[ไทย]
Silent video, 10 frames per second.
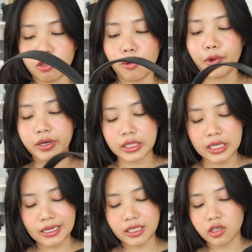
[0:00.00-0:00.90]
โดยปกติ
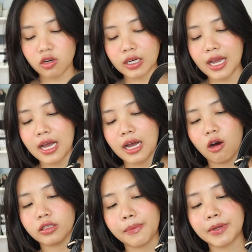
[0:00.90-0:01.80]
ถ้าช่องหน้า
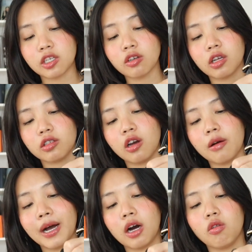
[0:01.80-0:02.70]
จะเป็นช่องเดียวที่ออ
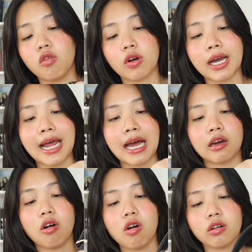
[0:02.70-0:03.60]
มเอากระดาษ
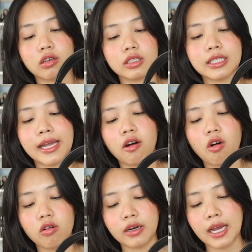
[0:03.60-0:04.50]
เขาออกแล้วก็ใส่ข
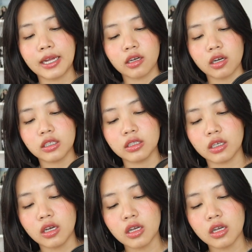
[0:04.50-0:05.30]
องนะคะนั่นก็คือ